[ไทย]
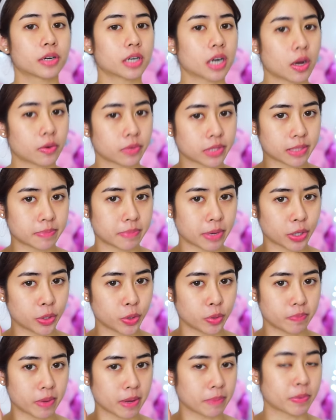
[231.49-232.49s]
เราจะมา
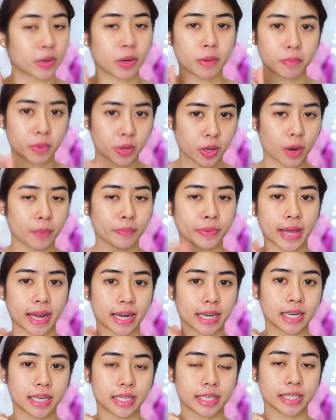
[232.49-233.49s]
ดูไปพร้อม ๆ กั
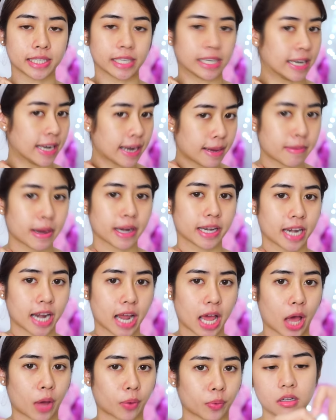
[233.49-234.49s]
นเลยนะ บัด
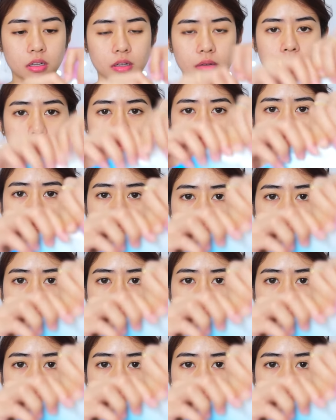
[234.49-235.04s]
นี้ มา